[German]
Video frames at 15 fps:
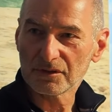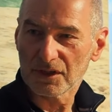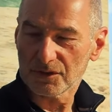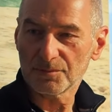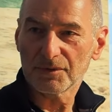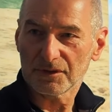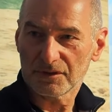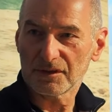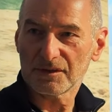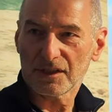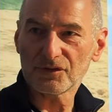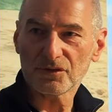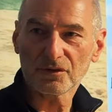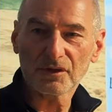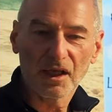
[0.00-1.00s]
dass man das auch
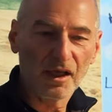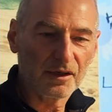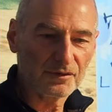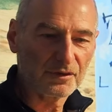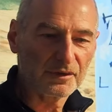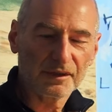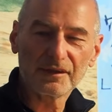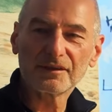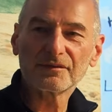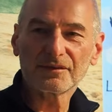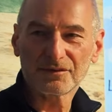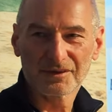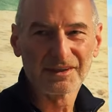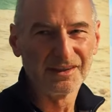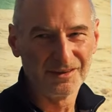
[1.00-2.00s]
sagt, sondern die
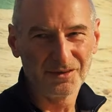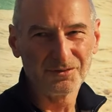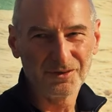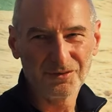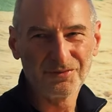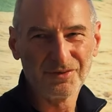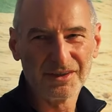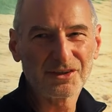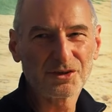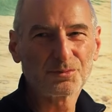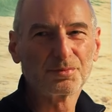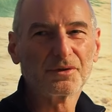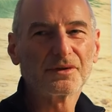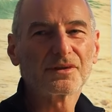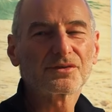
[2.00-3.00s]
Kinder ohne Filter
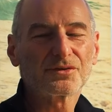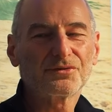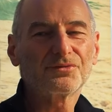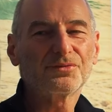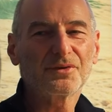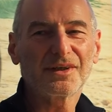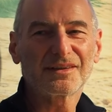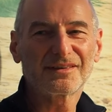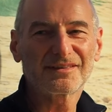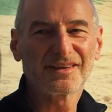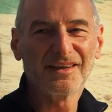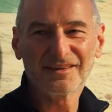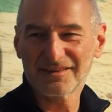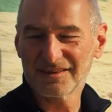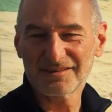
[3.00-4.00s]
spüren ja sofort,
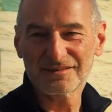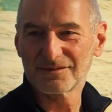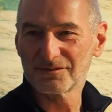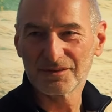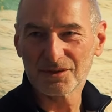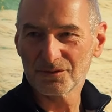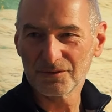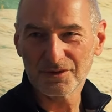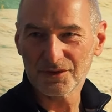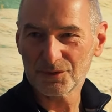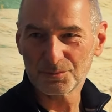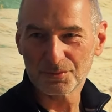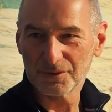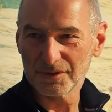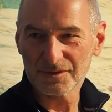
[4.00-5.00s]
dass du eine Rolle
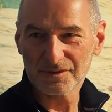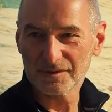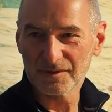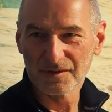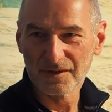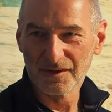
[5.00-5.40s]
spielst.